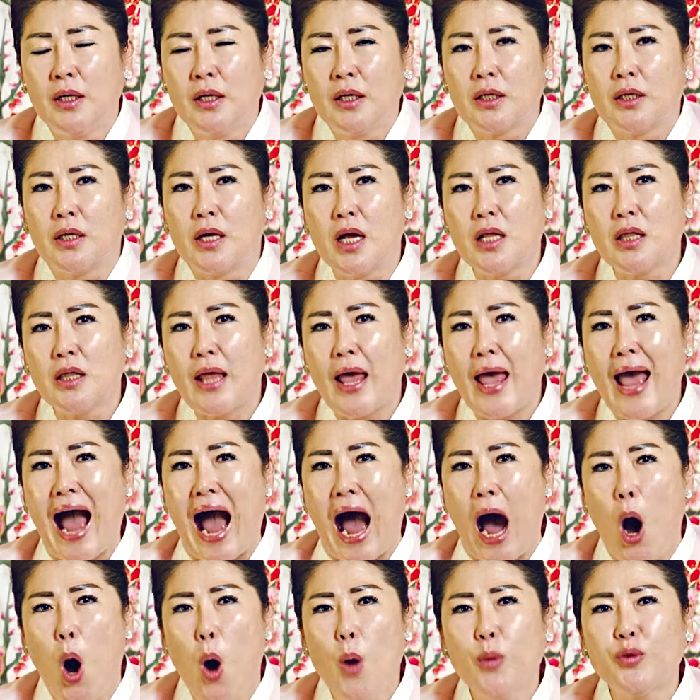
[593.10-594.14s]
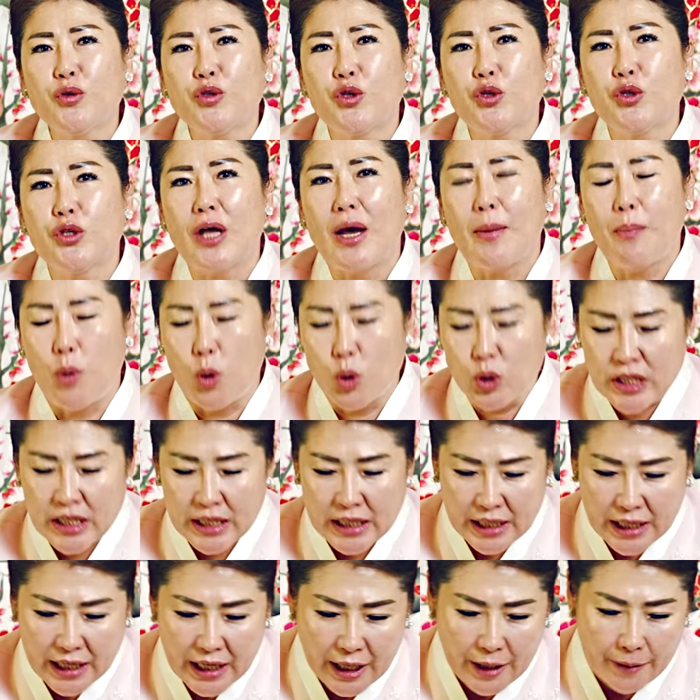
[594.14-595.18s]
그런데 아홉 수다
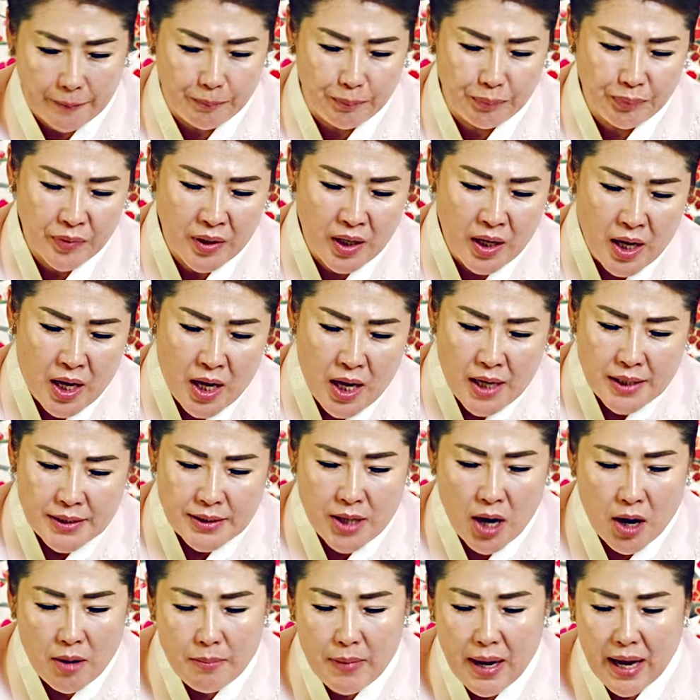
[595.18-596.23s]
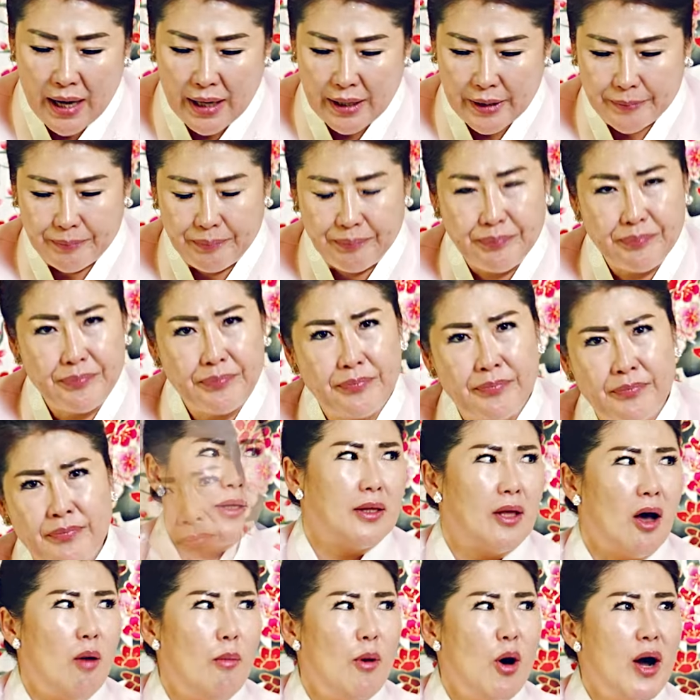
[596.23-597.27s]
보니 정말
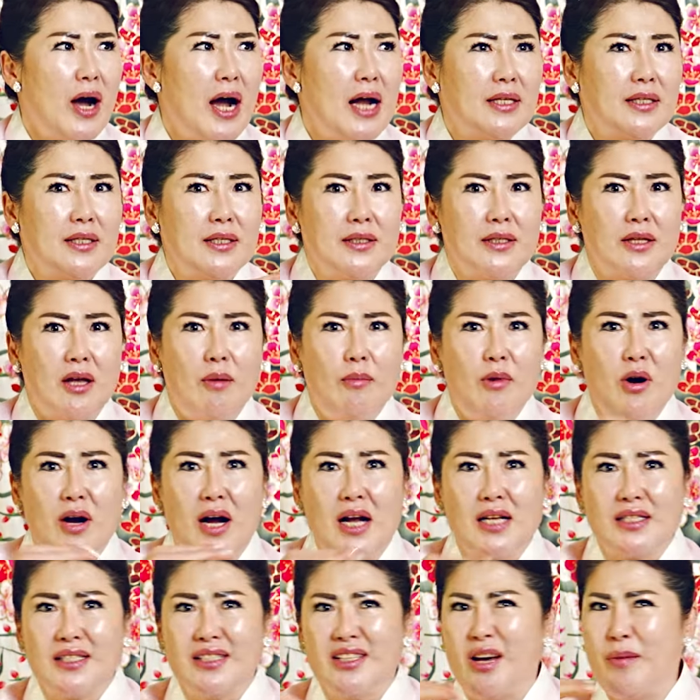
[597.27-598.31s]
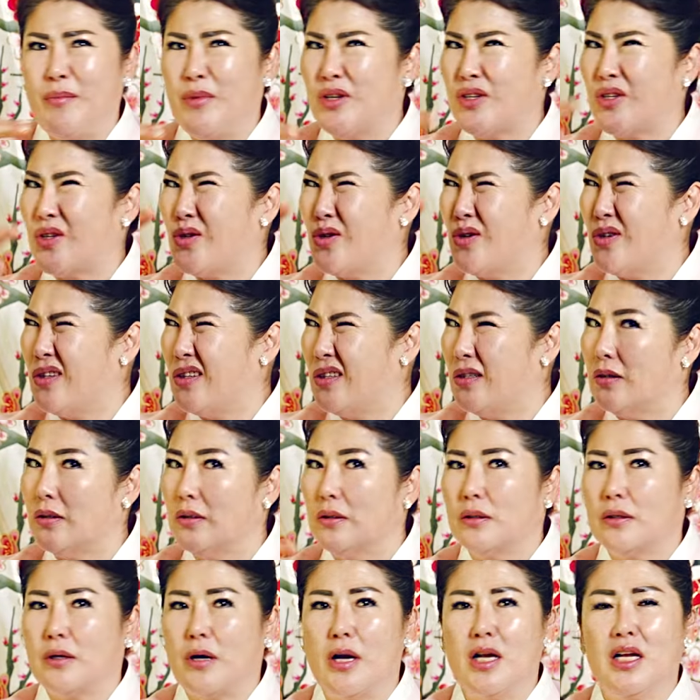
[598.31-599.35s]
넘어갈 듯 넘어갈 듯 하면서도
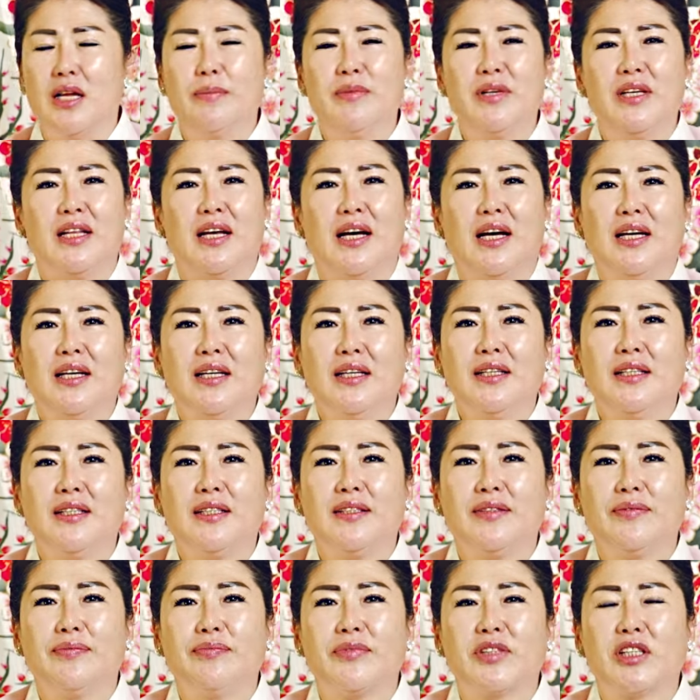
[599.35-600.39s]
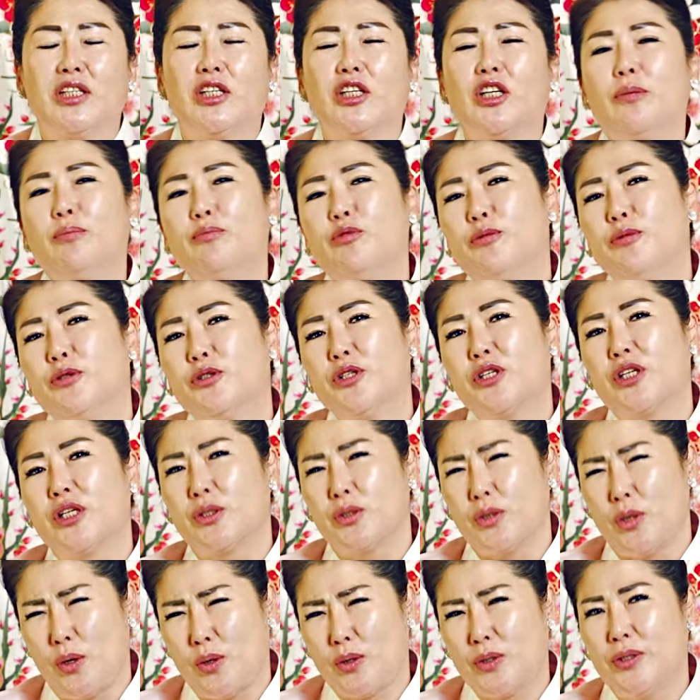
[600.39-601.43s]
걸립니다 그런 부분들이
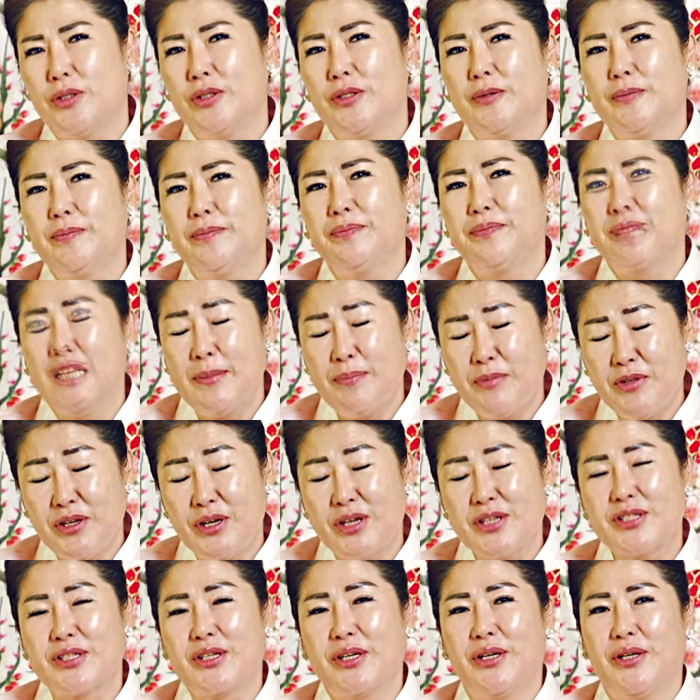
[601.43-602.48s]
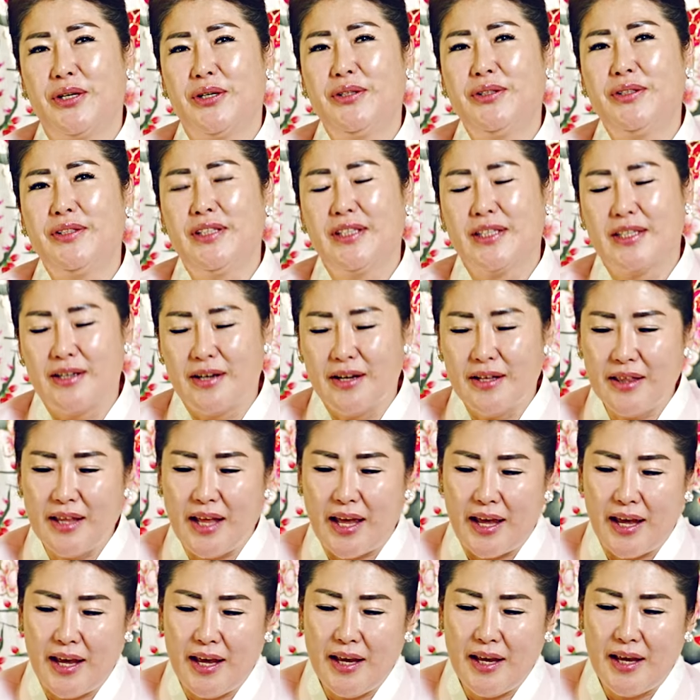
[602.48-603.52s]
조금 힘들었어요
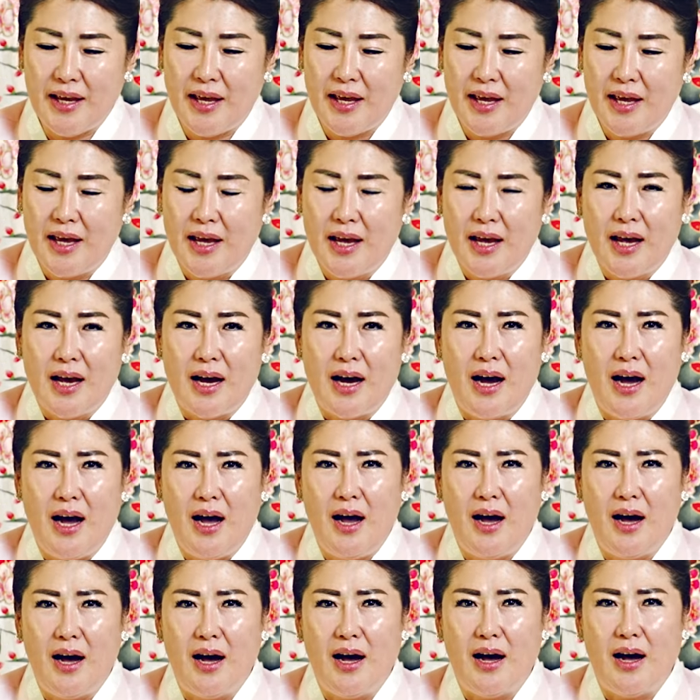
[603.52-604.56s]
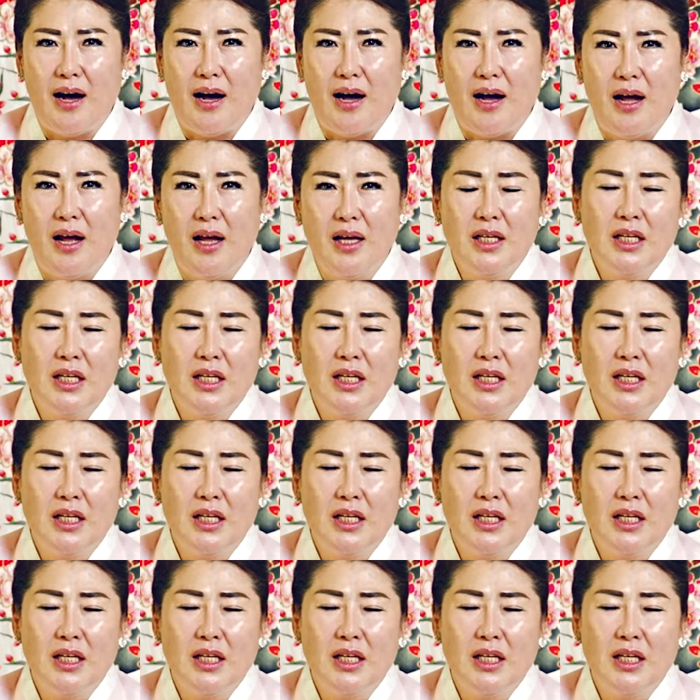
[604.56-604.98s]
그런데 아하